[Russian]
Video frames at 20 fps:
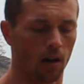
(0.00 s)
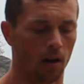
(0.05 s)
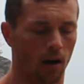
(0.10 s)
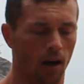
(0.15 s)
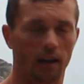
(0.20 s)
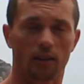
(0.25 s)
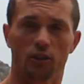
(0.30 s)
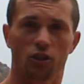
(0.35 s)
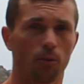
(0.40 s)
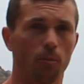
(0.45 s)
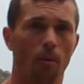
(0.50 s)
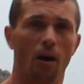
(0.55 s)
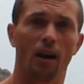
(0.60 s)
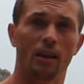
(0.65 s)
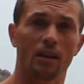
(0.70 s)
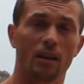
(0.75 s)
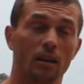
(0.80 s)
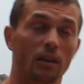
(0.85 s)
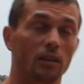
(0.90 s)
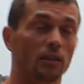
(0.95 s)

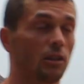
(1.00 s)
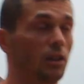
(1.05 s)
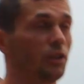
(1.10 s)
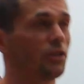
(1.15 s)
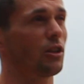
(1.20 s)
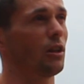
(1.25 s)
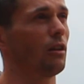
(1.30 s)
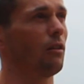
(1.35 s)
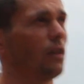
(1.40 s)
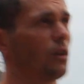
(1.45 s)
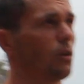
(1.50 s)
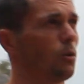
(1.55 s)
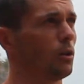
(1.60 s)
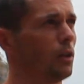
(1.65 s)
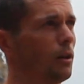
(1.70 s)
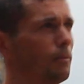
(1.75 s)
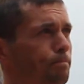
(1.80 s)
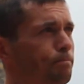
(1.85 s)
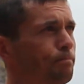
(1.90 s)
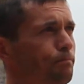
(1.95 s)
Отжимания различного рода,